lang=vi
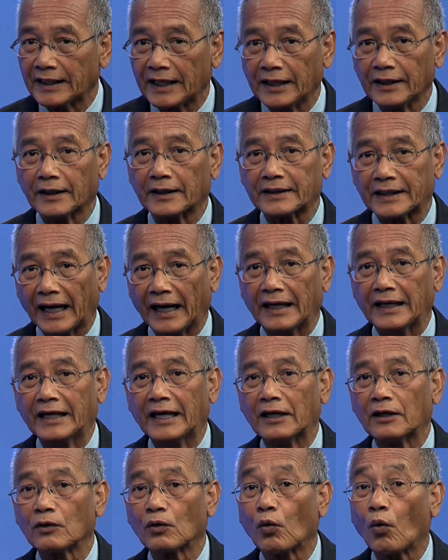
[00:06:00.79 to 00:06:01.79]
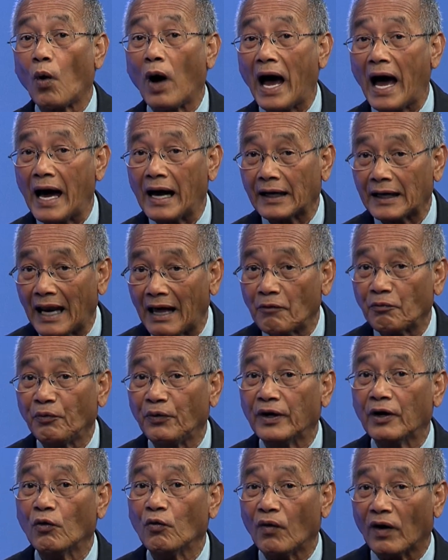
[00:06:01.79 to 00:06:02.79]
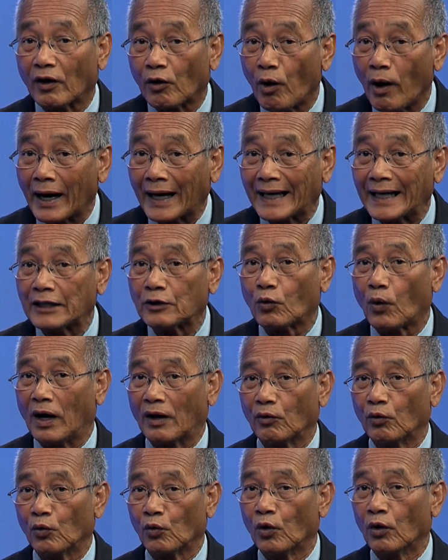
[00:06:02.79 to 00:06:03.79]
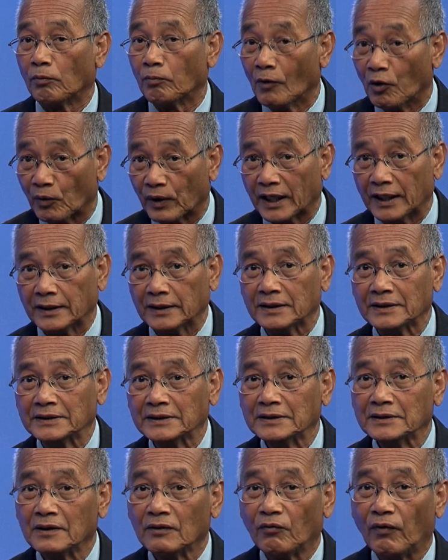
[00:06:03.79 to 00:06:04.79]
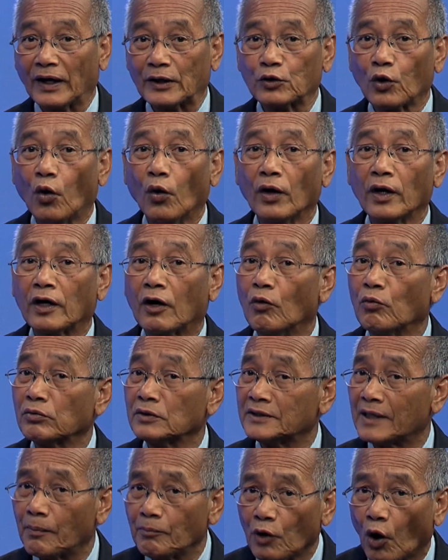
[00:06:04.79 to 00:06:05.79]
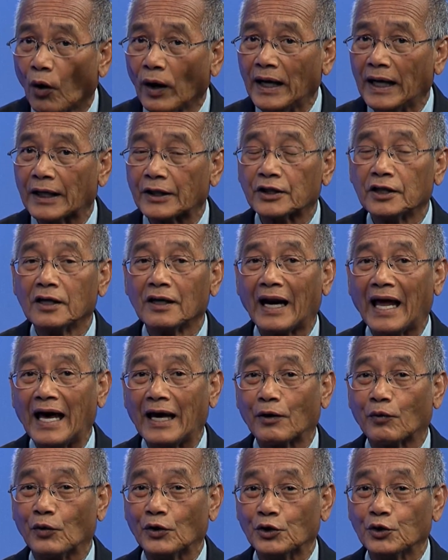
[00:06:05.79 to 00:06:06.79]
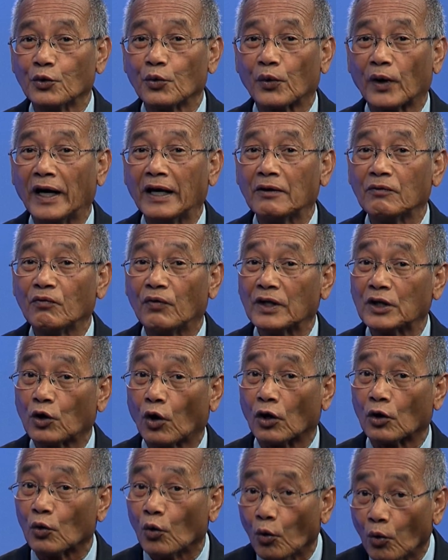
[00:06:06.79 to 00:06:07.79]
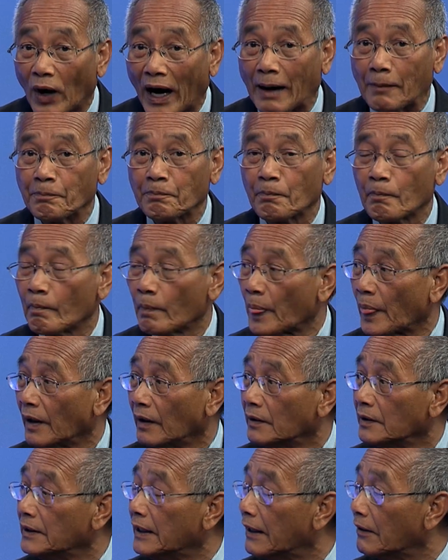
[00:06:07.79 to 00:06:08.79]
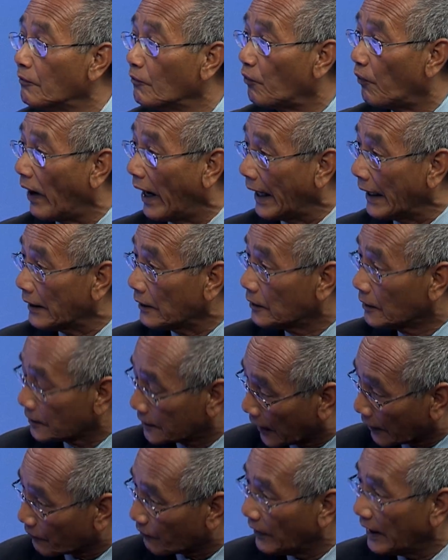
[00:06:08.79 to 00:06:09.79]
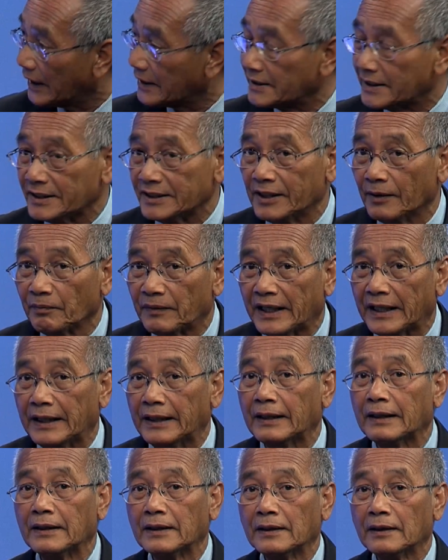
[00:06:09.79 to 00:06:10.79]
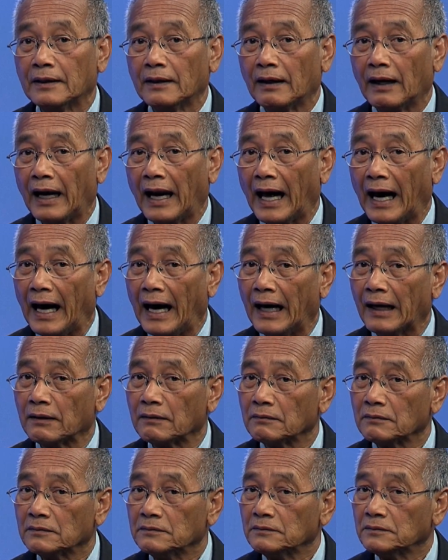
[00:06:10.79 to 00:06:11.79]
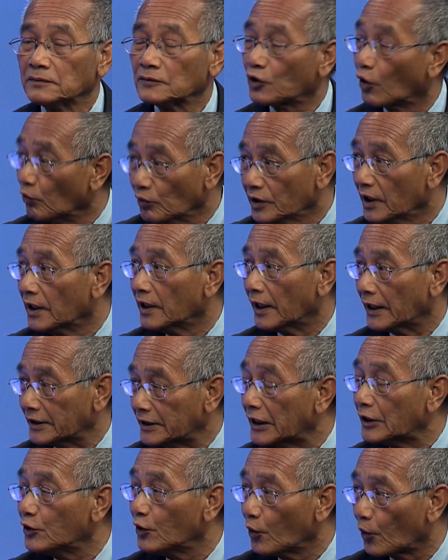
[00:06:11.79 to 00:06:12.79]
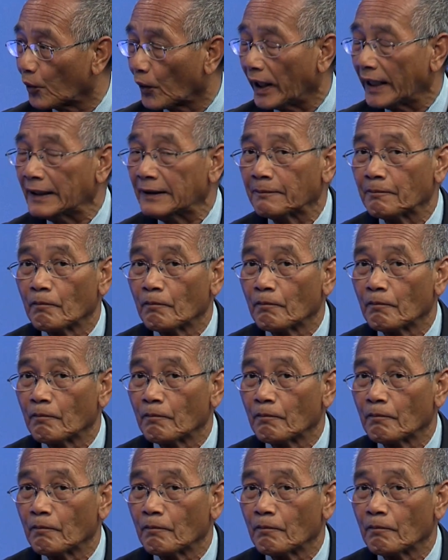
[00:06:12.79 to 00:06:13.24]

đã được thể hiện qua lá phiếu và qua kết quả của cuộc bầu cử và tôi không dám nói là tương lai của Ukraine vẫn còn u ám nhưng phải thưa thật với lại chị Diễm Thi là cũng như người dân Ukraine.